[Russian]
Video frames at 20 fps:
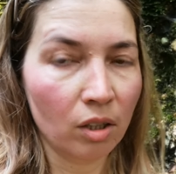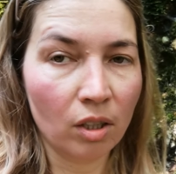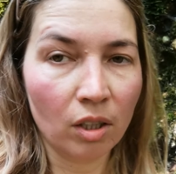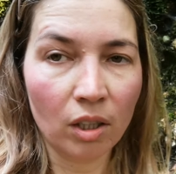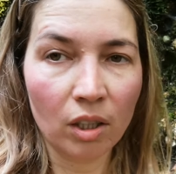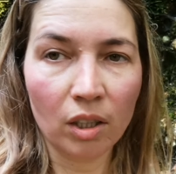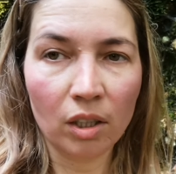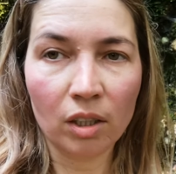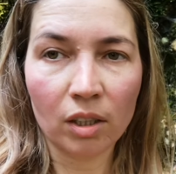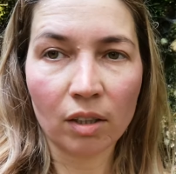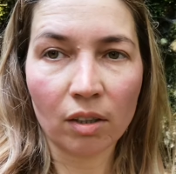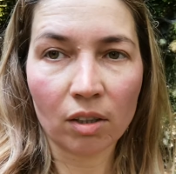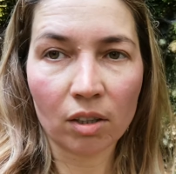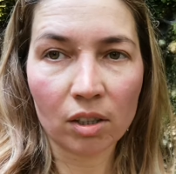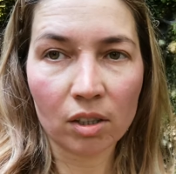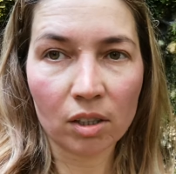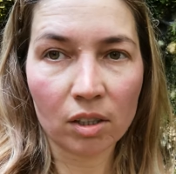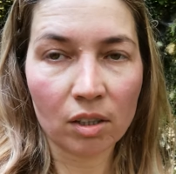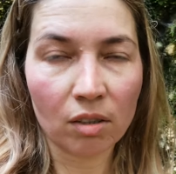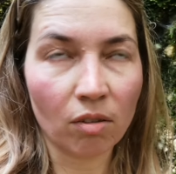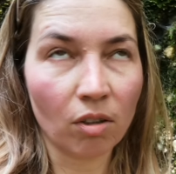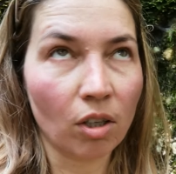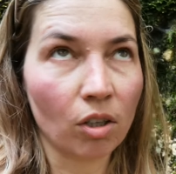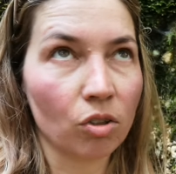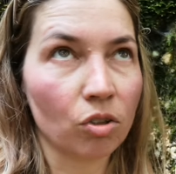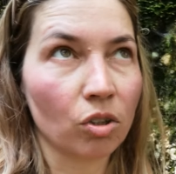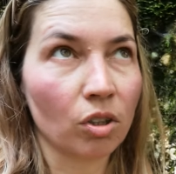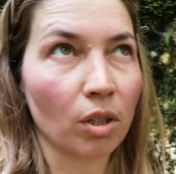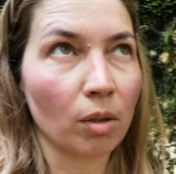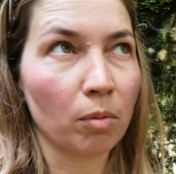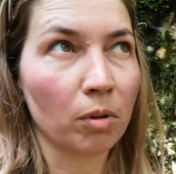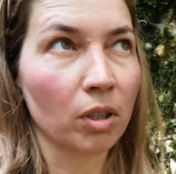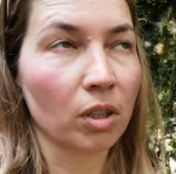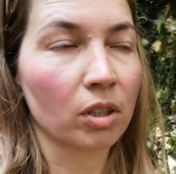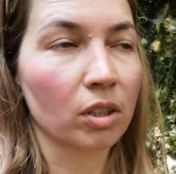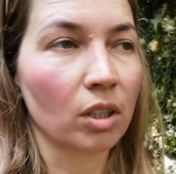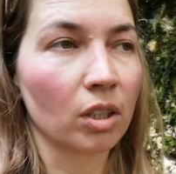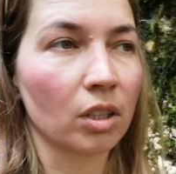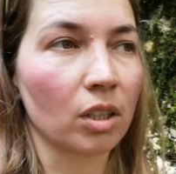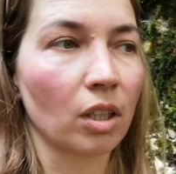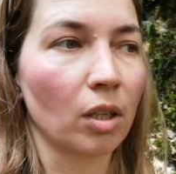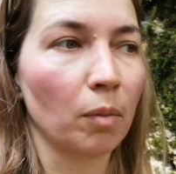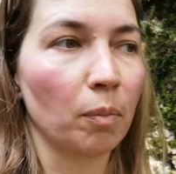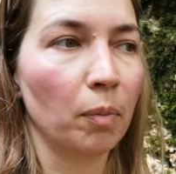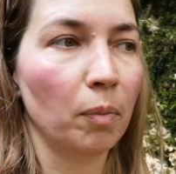три, наверное, составляющих, я бы так сказала.